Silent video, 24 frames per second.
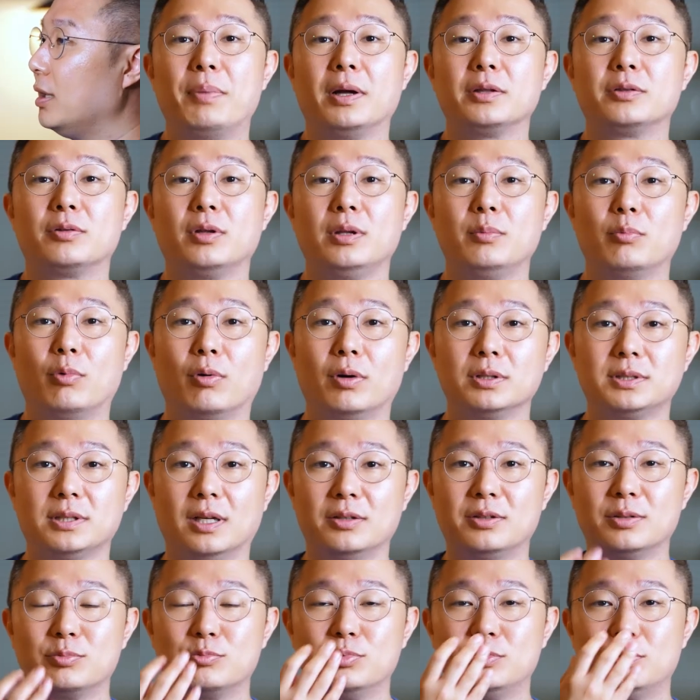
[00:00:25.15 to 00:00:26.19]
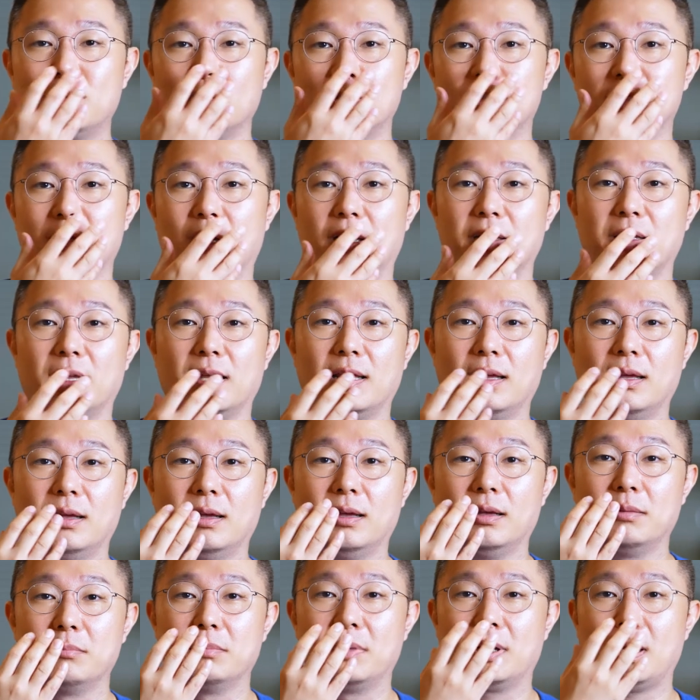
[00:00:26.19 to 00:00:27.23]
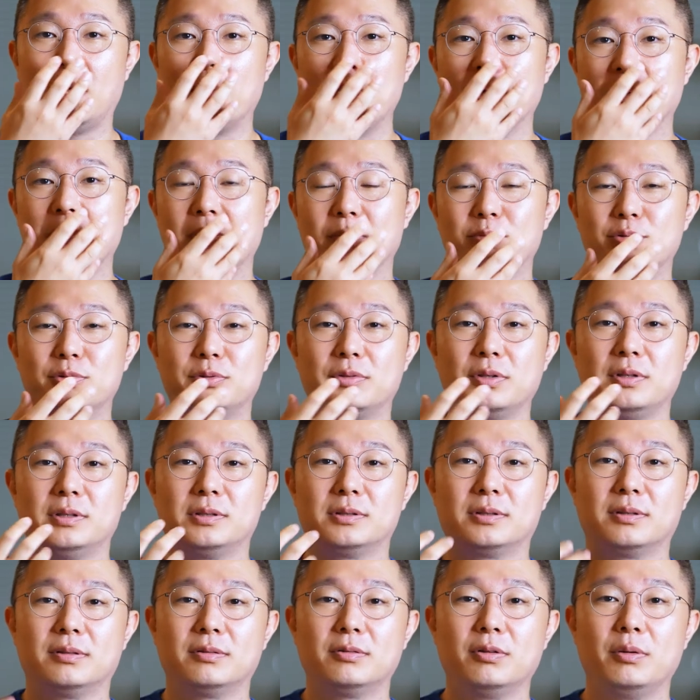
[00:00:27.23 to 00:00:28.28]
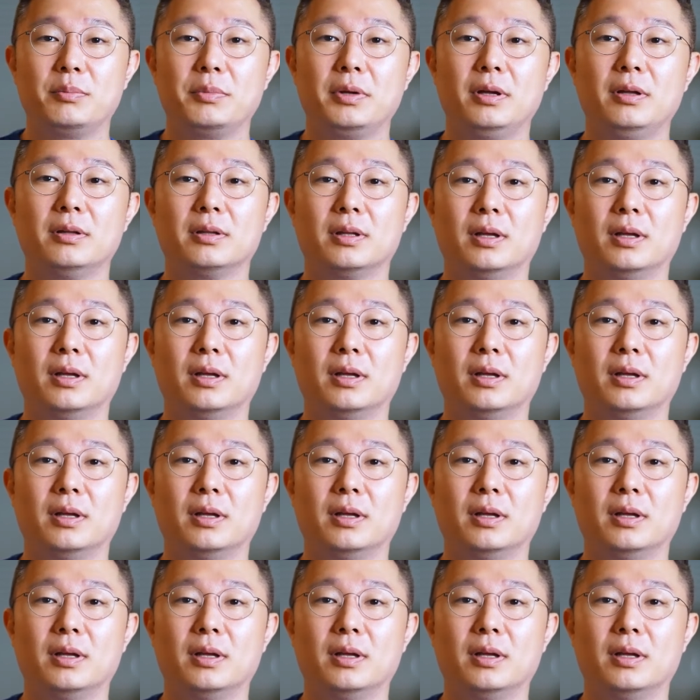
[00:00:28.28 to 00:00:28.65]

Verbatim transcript: 봤더니 뭔가 잔뜩 붙어 있어 안에 까맣게 막 붙어있어 그러면